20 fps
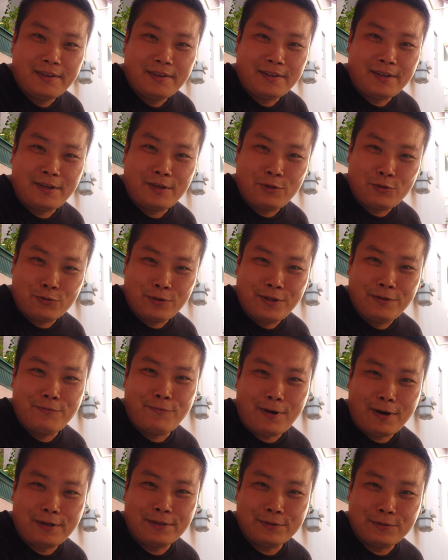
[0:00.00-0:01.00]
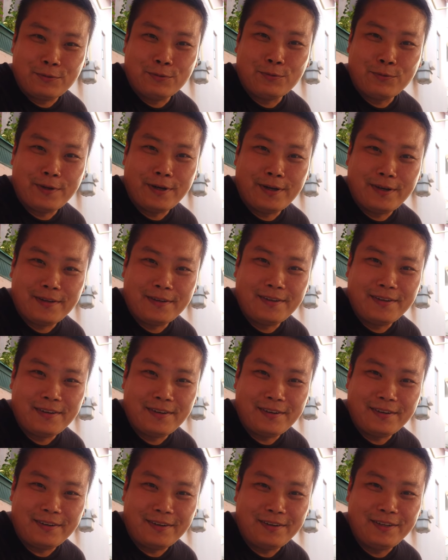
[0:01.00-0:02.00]
但是昨天晚上又坏了，
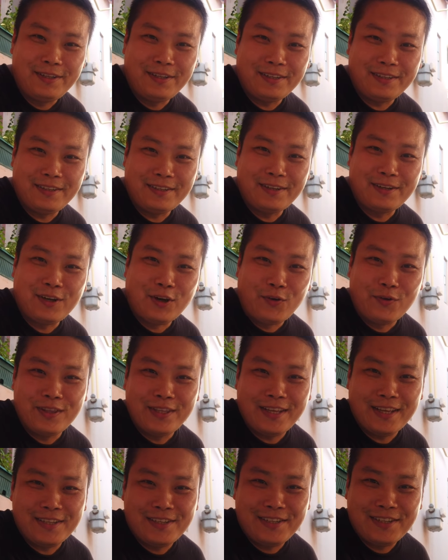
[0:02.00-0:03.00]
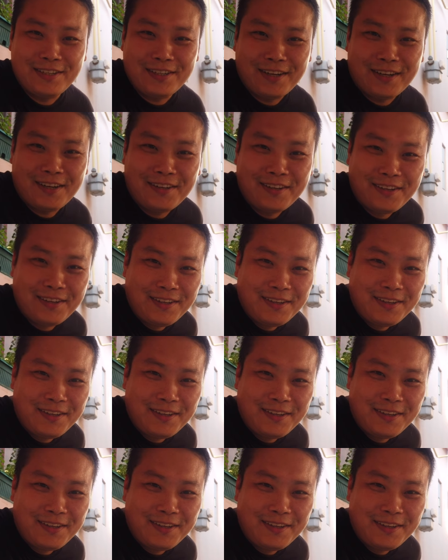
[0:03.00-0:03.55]
而且这个高温天气下